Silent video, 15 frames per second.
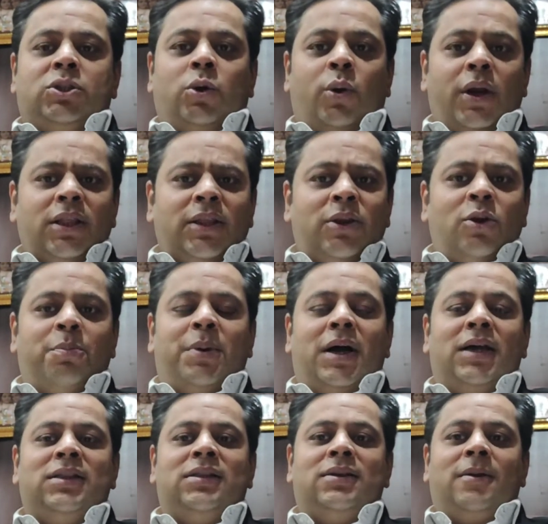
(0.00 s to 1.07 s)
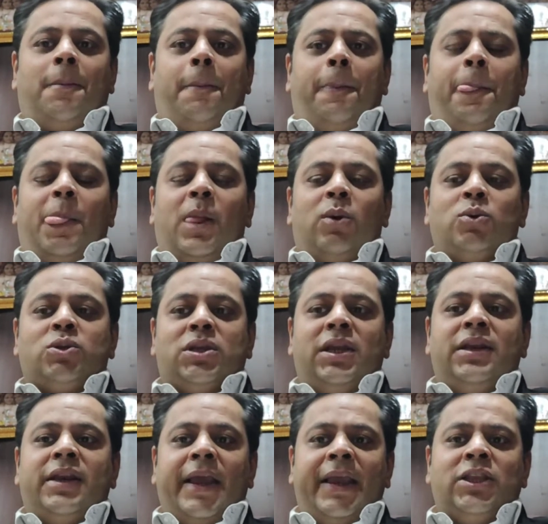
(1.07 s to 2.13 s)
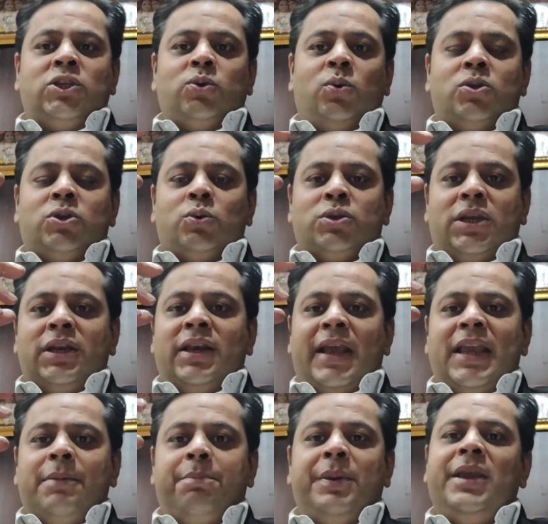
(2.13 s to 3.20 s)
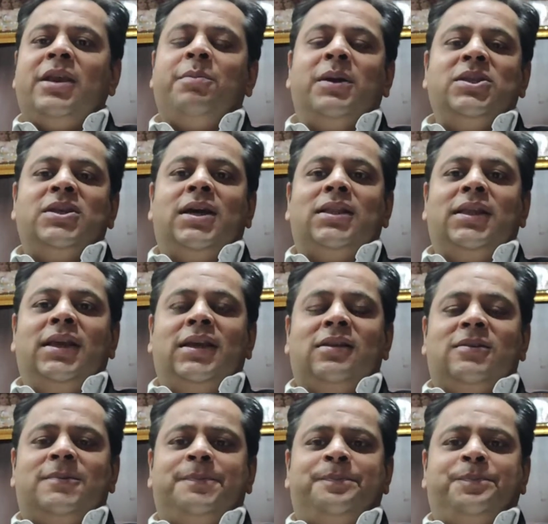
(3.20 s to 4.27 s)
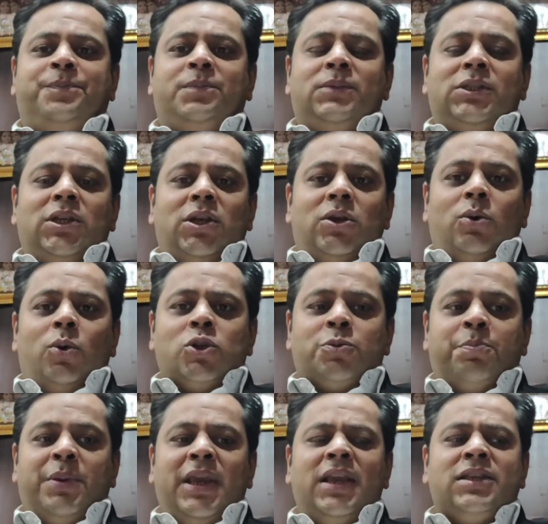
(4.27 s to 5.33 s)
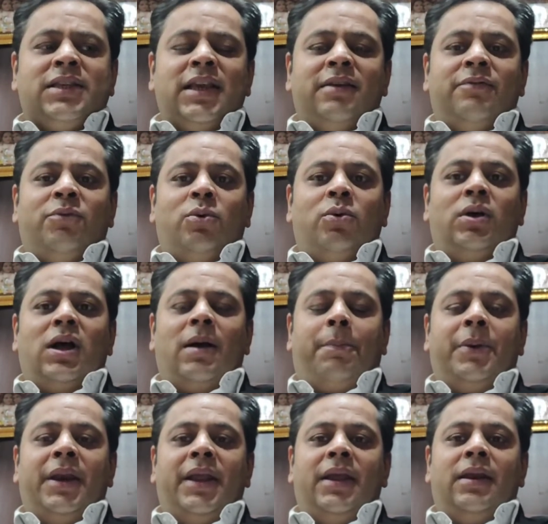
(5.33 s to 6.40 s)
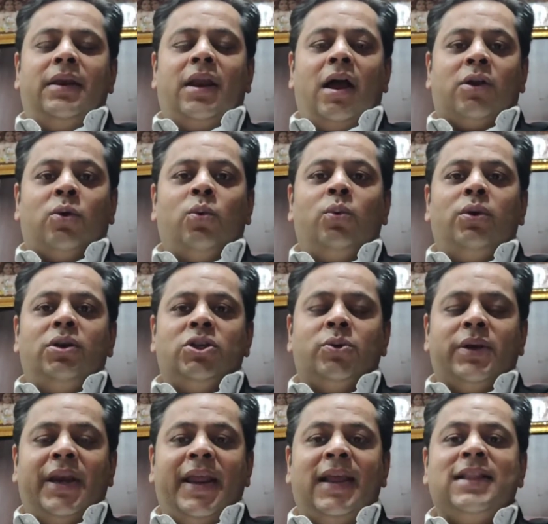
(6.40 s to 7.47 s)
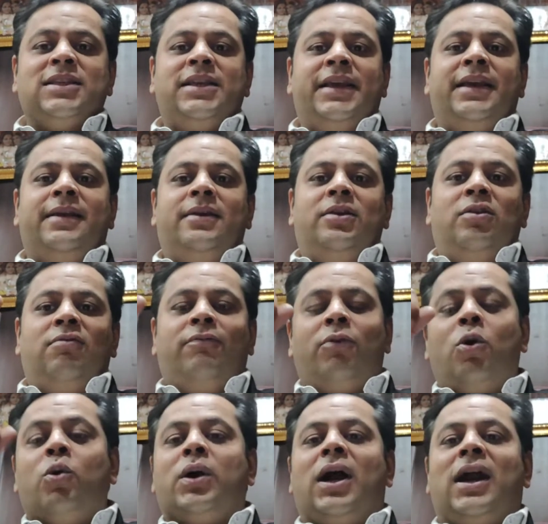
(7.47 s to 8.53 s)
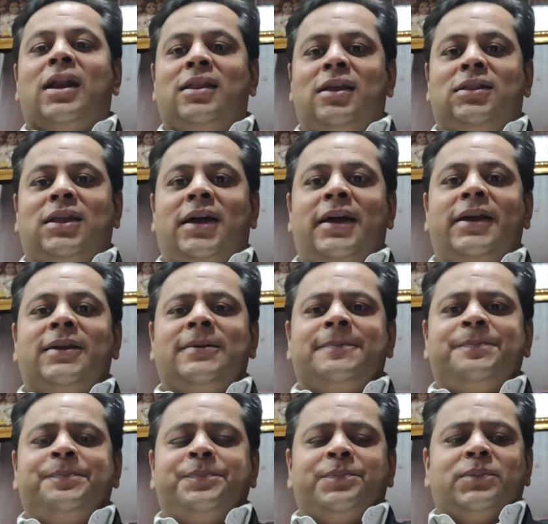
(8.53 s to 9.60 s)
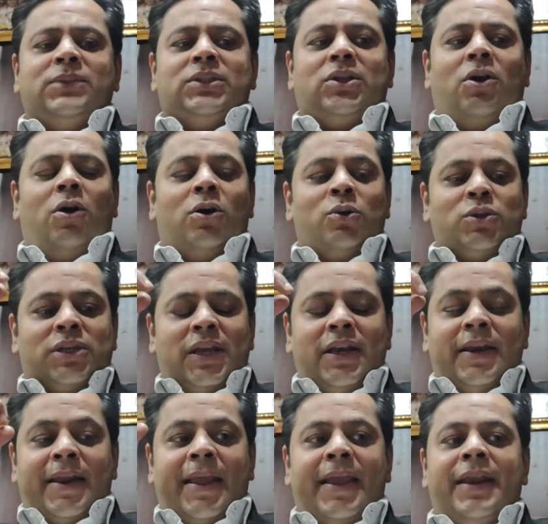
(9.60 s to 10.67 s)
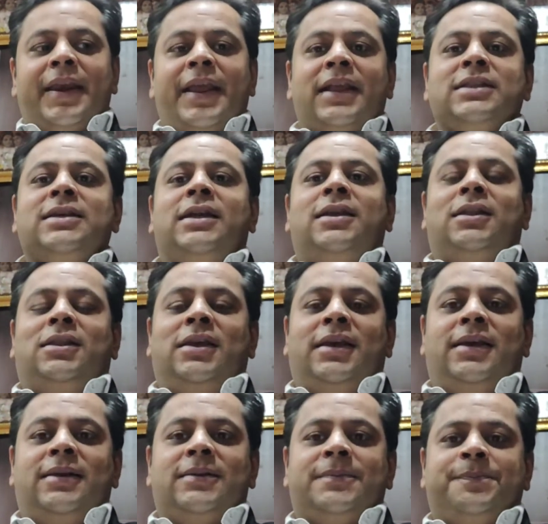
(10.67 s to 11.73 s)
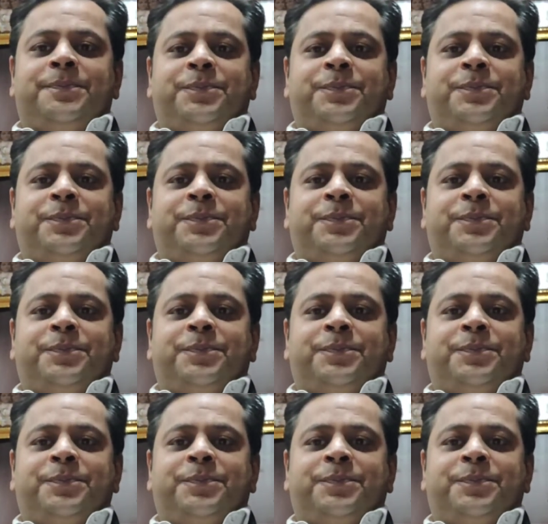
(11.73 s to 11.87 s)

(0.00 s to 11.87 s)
थोड़े दिनों बाद उसकी नई चोंच उसकी नई बीक बन जाती है उस बीक से वो अपने नाखून जो नेल्स हैं वो उखाड़ देता है और उसके नए नेल्स आ जाते हैं